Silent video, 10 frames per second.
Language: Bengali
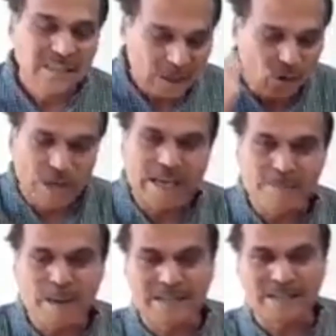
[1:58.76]
যে
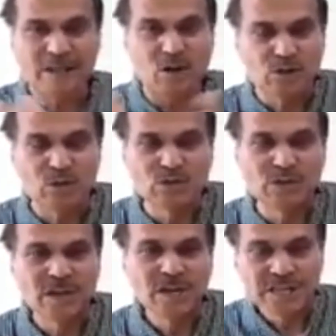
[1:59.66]
রোগীকে বাঁচাতে যে ওষুধ
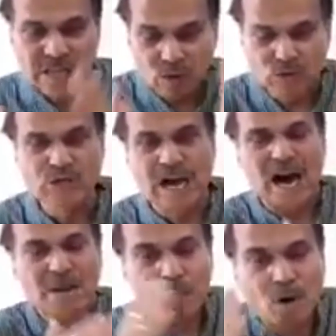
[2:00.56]
সে ওষুধ
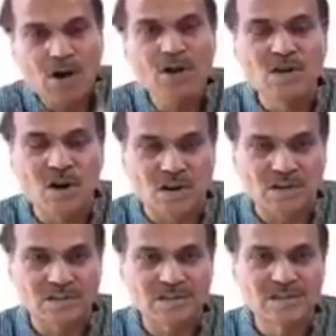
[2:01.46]
ভয়ঙ্কর